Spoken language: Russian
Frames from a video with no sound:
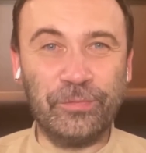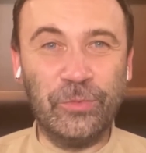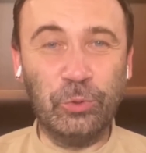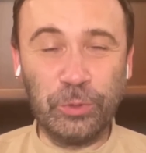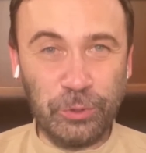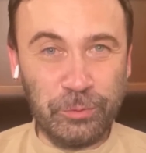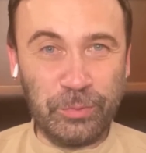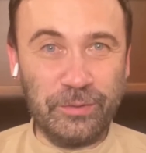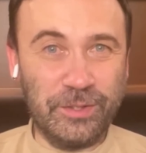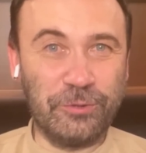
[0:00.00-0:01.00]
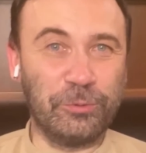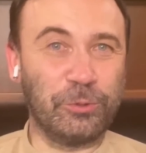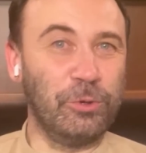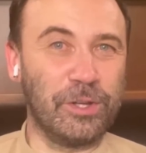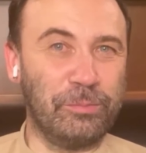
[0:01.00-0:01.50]
Но ну, вот он, по-видимому,
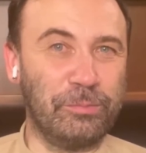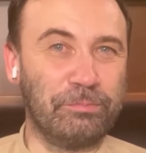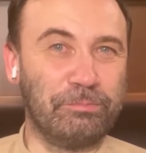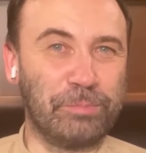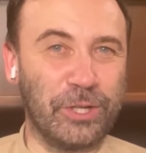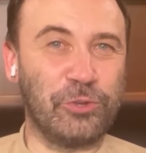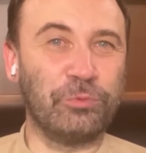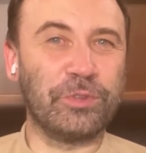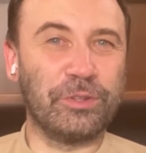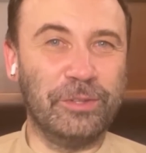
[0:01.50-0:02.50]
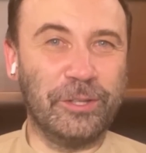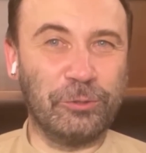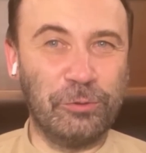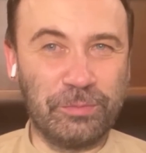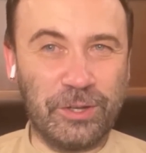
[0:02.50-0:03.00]
только прочувствовал о
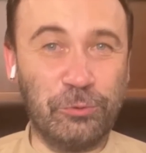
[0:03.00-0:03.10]
том,